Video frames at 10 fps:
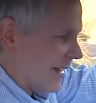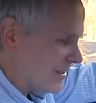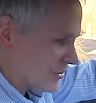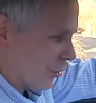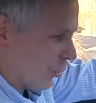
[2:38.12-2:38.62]

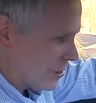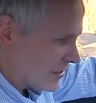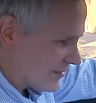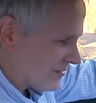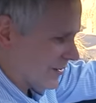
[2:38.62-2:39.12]

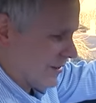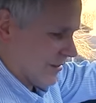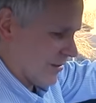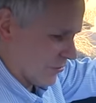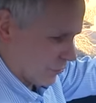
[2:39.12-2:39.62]
Echtholz
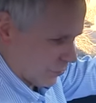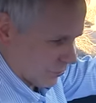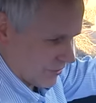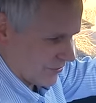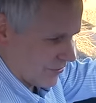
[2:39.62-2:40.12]
in
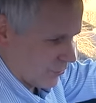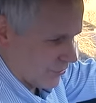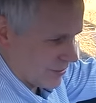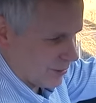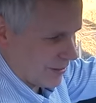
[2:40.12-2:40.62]
so, das ist so
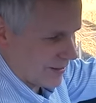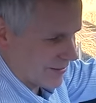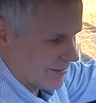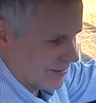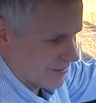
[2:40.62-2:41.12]
silber
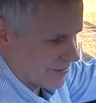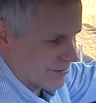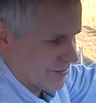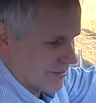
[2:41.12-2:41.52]
lackiert.